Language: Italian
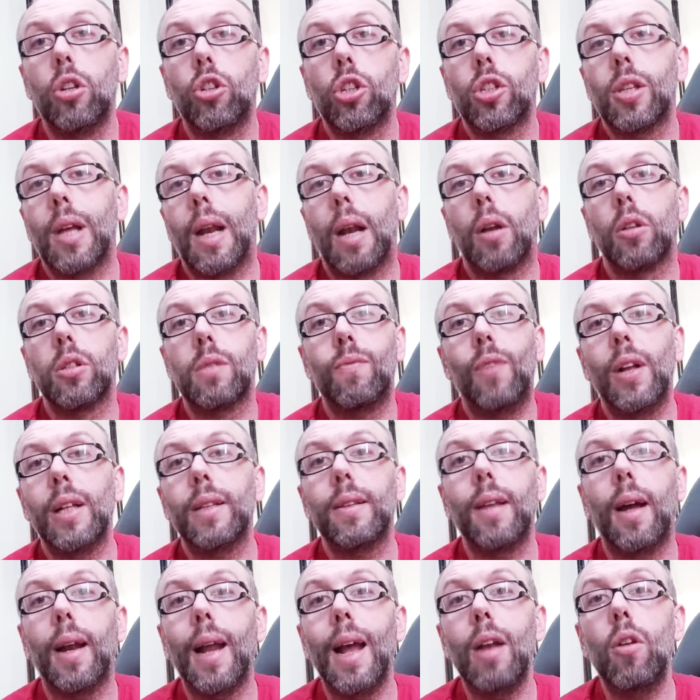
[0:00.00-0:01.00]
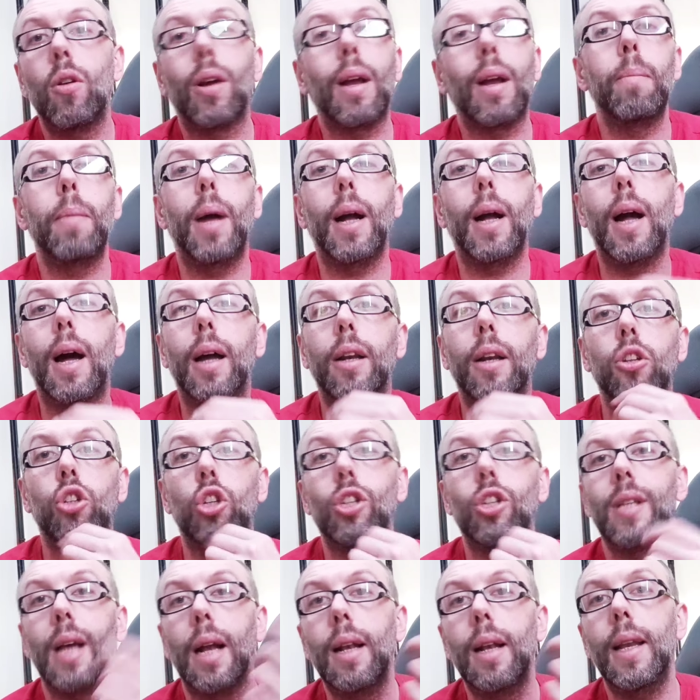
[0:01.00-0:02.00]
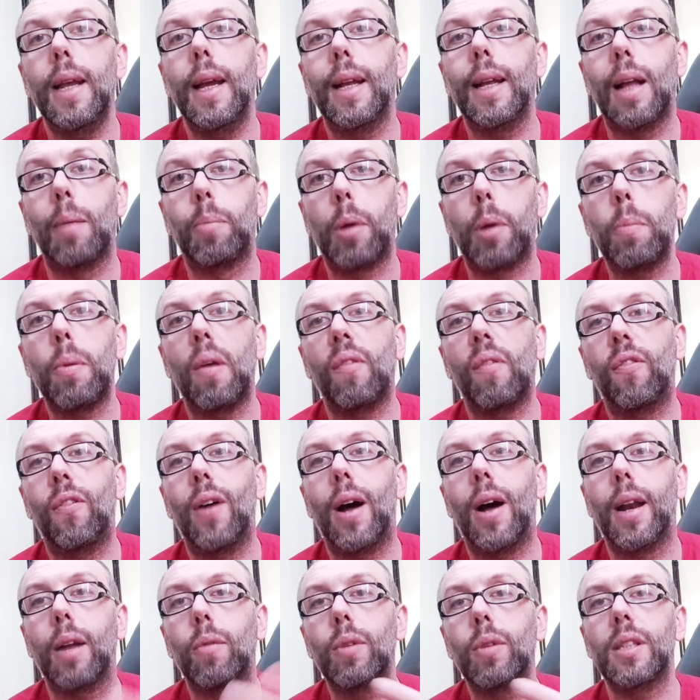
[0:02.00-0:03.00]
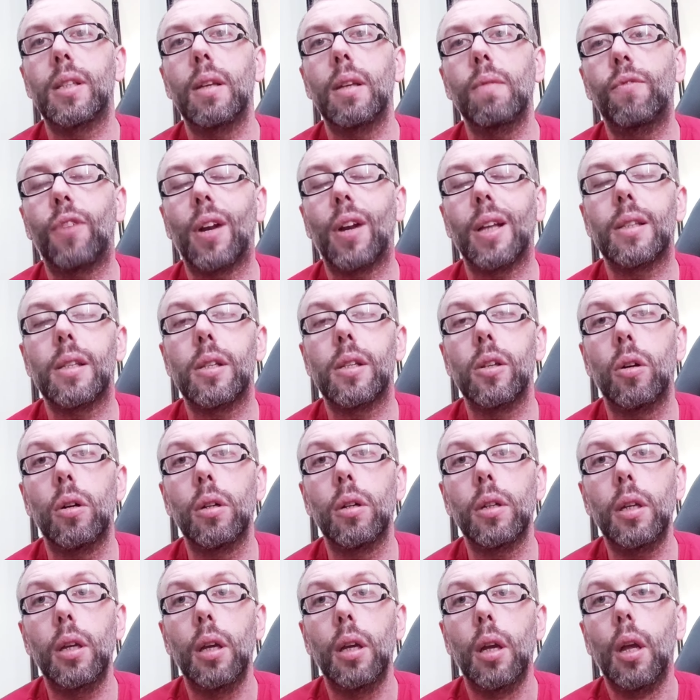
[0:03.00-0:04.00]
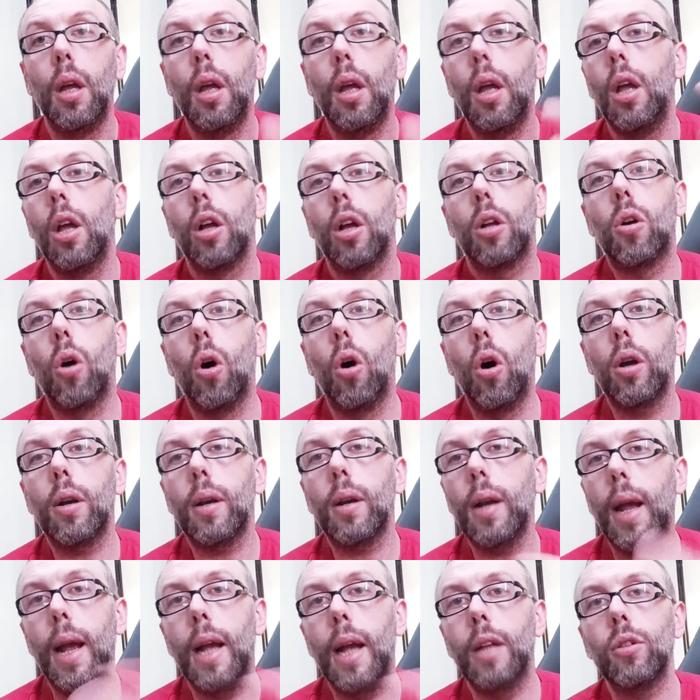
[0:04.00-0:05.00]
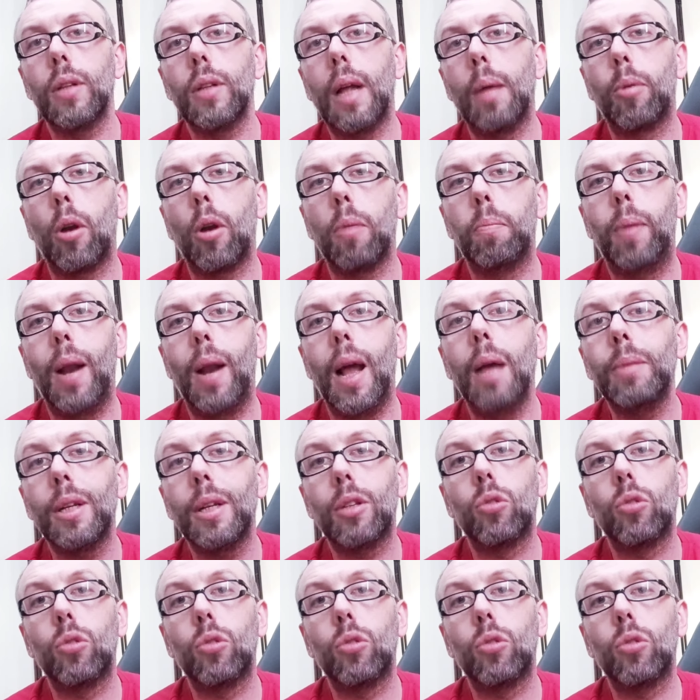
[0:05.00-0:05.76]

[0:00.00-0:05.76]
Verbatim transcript: Ci sarà lo svettarello che magari ci si allena proprio a fare queste infrazioni corre e non ha problemi.